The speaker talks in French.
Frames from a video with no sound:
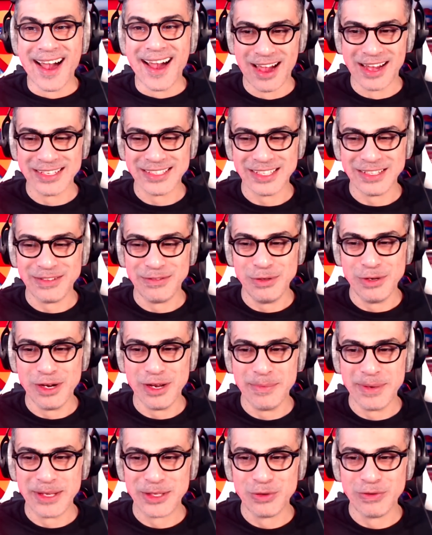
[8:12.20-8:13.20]
Ah, c'est
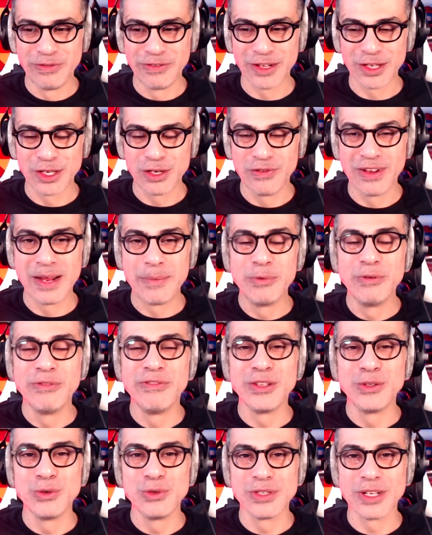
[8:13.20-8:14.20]
l'homme à tout faire, tu vas la
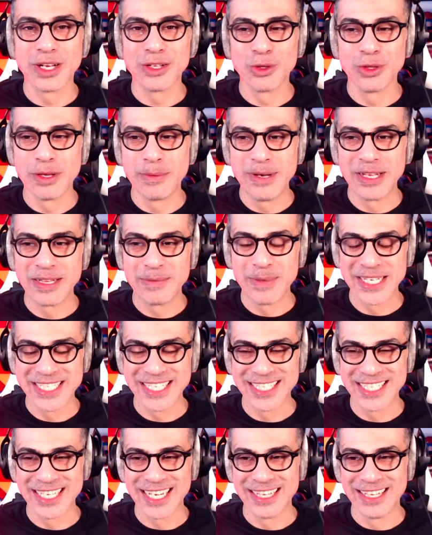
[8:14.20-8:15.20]
bouffer tout seul, ton omelette
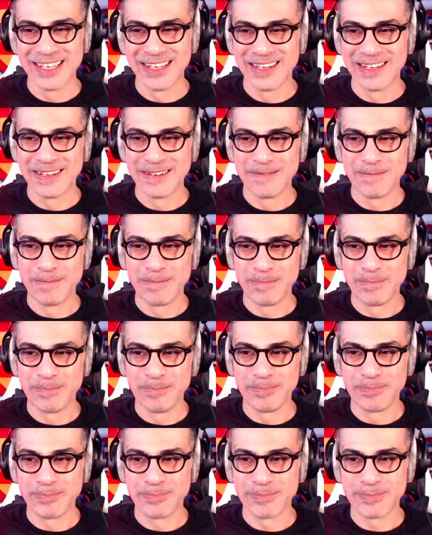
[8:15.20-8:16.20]
mexicaine. Salut, c'est
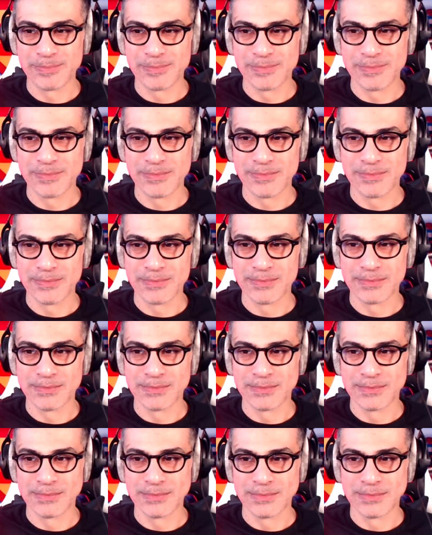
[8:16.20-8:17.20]
moi, je vous dérange
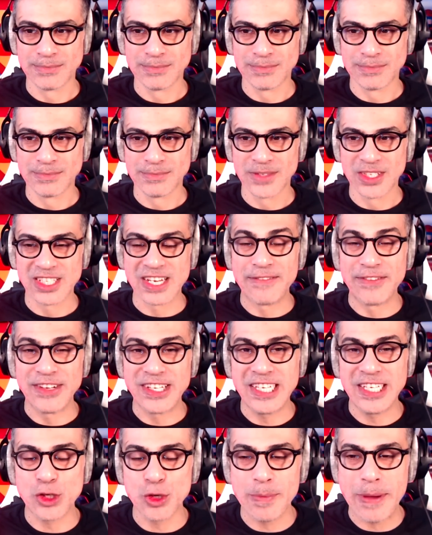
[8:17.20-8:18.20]
J'avais
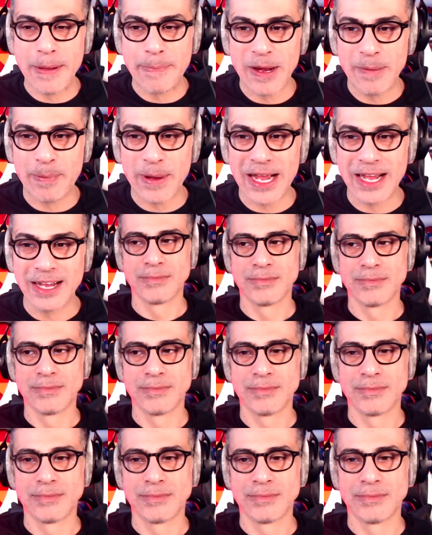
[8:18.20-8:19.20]
dit, tu m'appelles pas
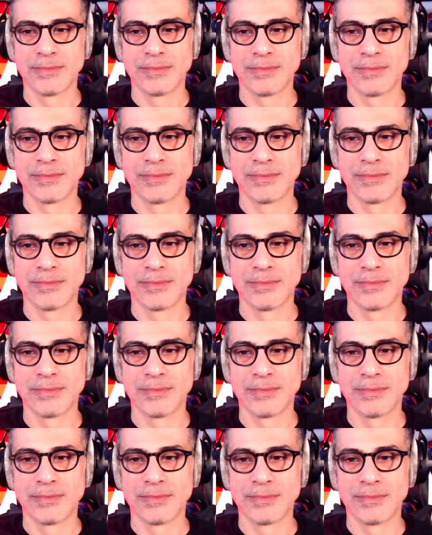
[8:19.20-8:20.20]
Non, un bouquet supplémentaire
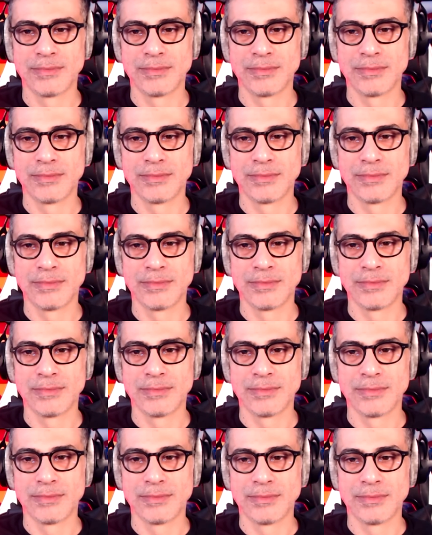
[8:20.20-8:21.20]
de chaînes nous servirait à
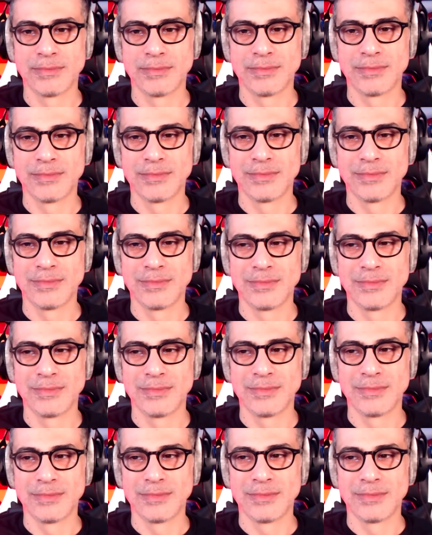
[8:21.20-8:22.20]
rien, hein, désolé.
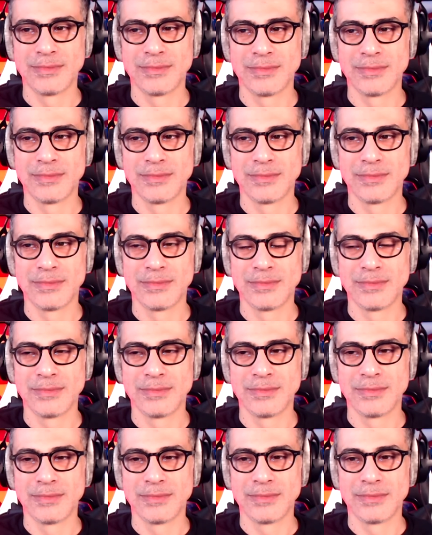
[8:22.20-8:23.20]
Chérie, les chaînes qu'on a, ça nous
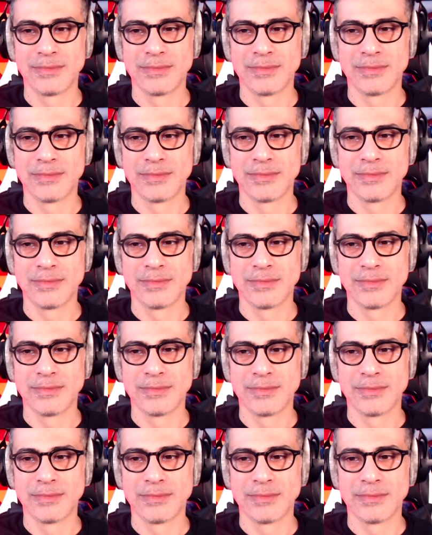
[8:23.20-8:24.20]
suffit amplement, hein
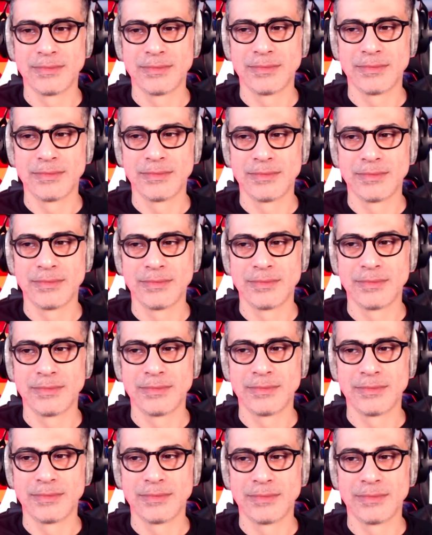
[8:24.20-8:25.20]

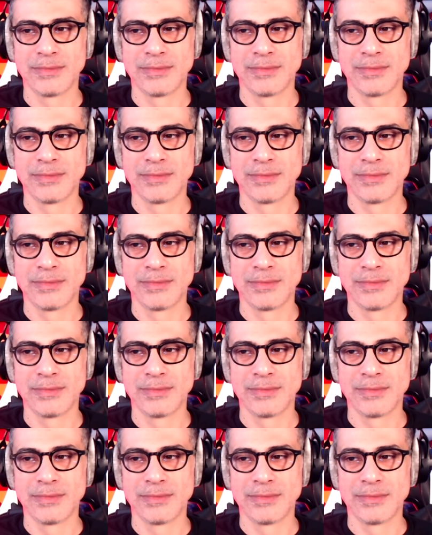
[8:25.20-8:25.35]
Bon.